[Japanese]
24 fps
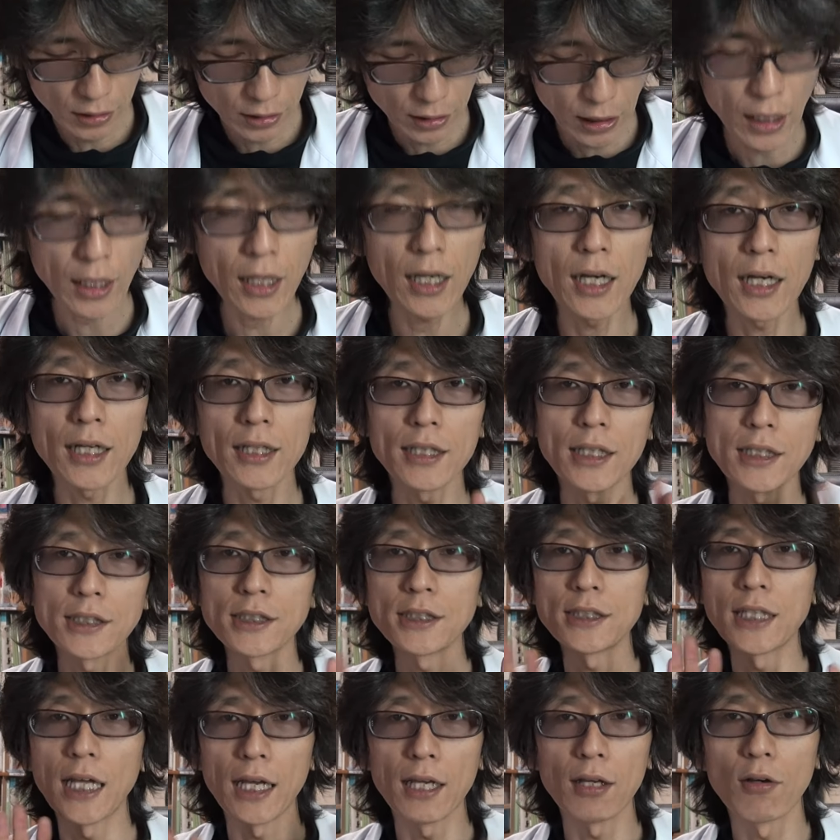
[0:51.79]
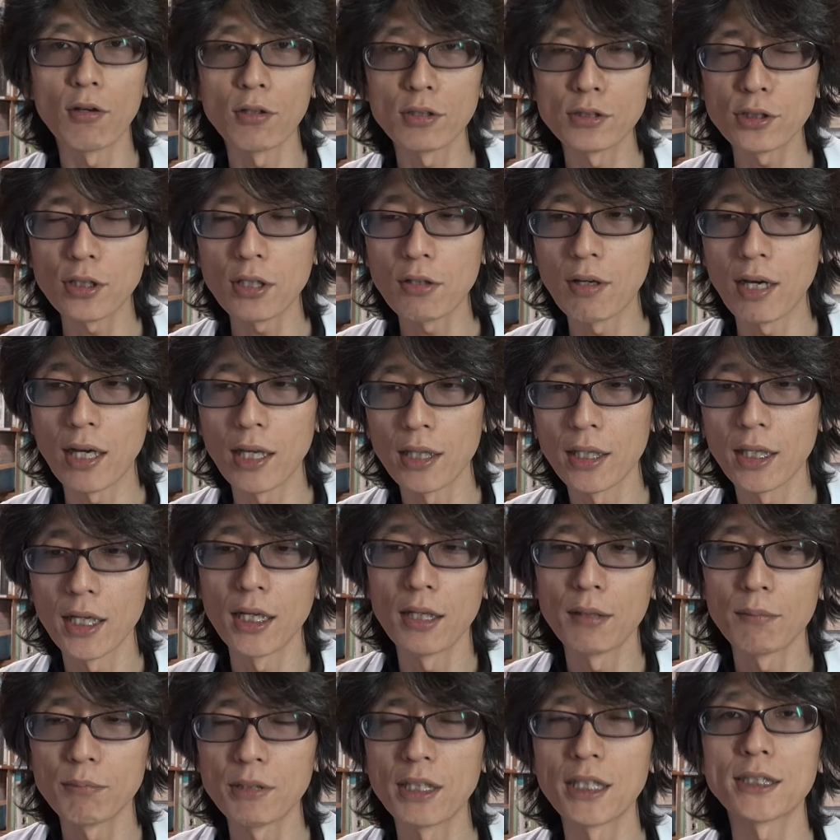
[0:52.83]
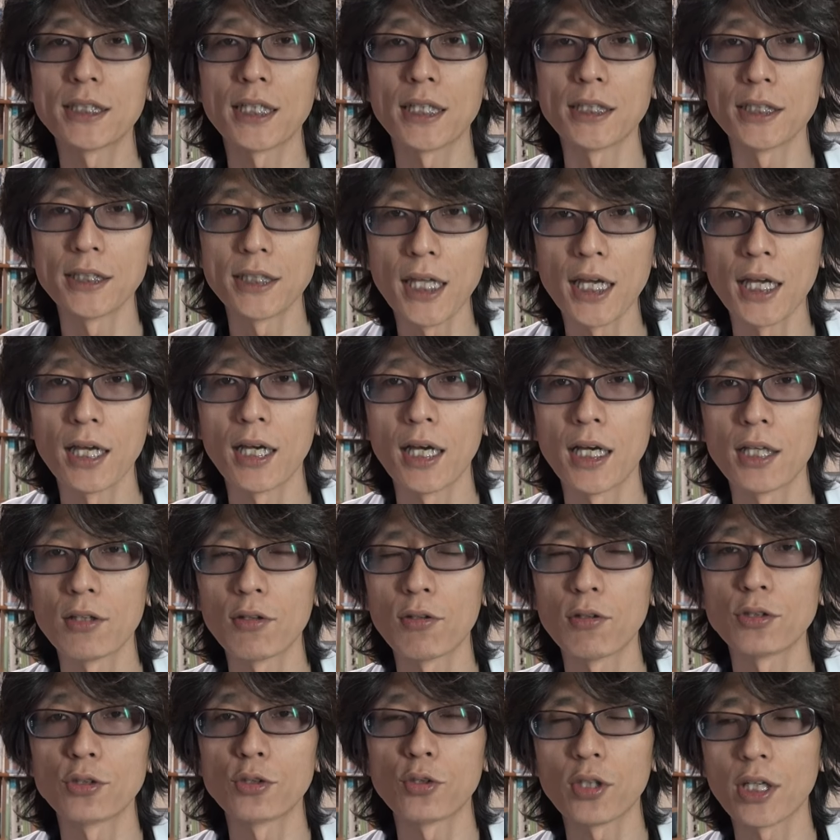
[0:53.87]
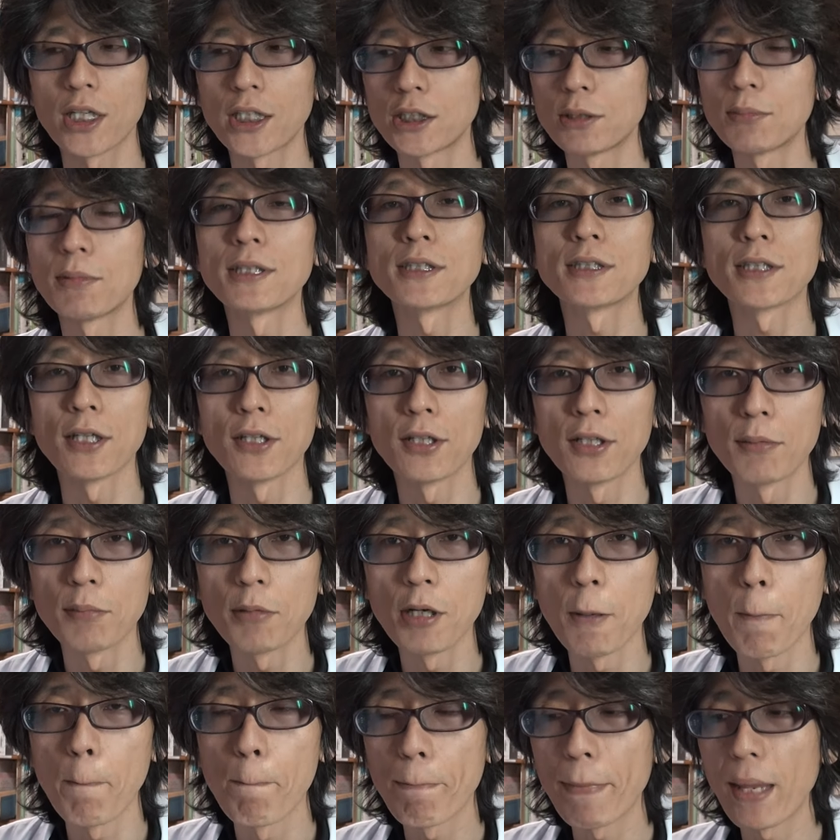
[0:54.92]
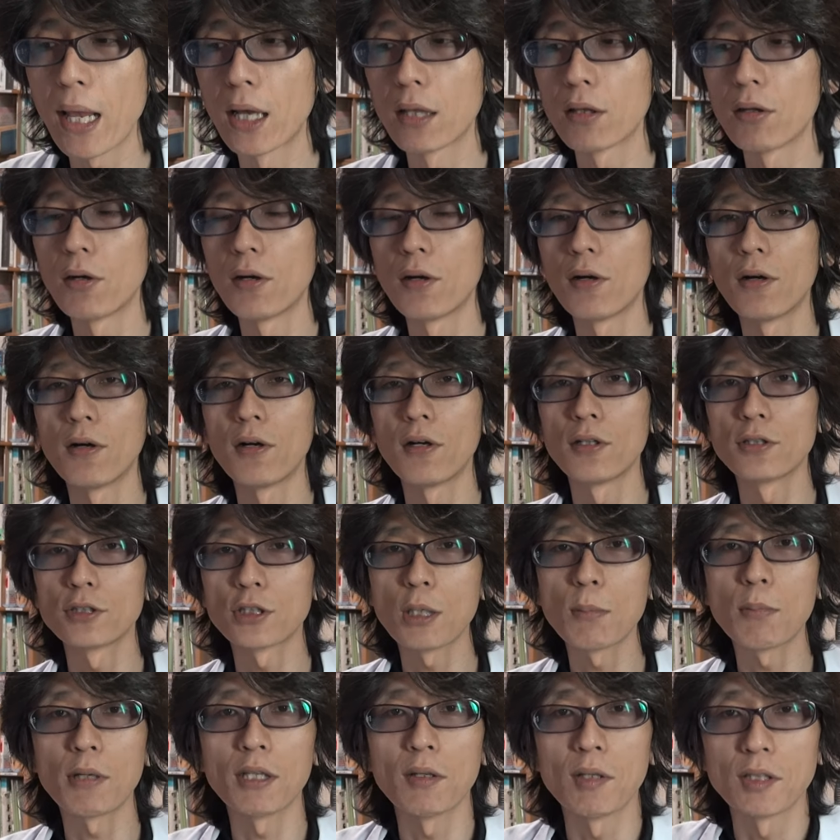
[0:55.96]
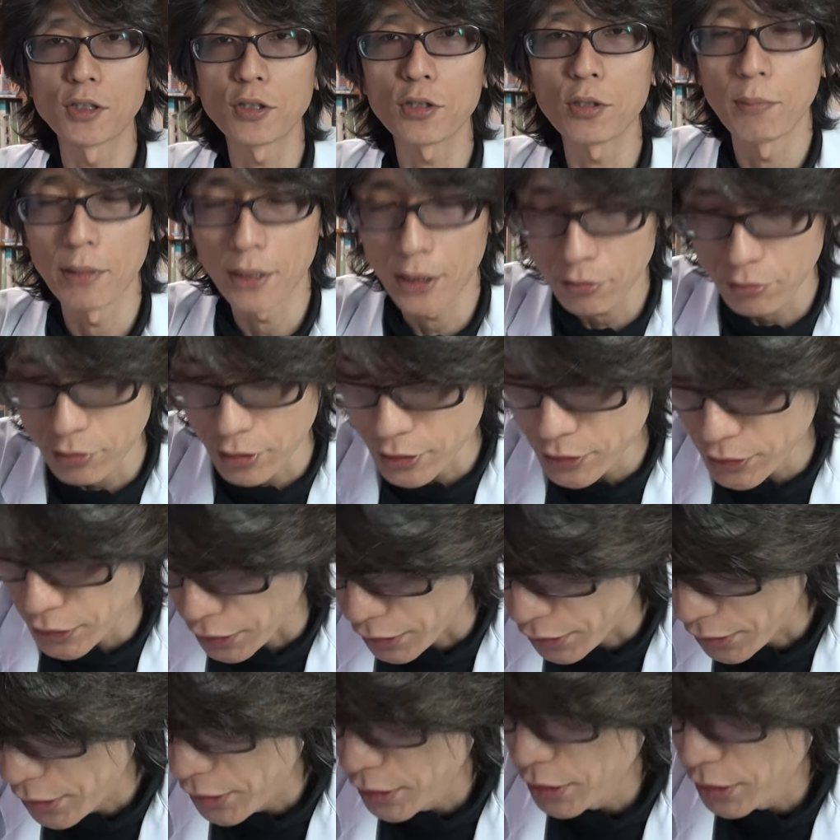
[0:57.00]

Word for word: 結果が出次第、それは皆さんにね、あの、ご紹介しますけども、あのそれまではちょっと待ってください。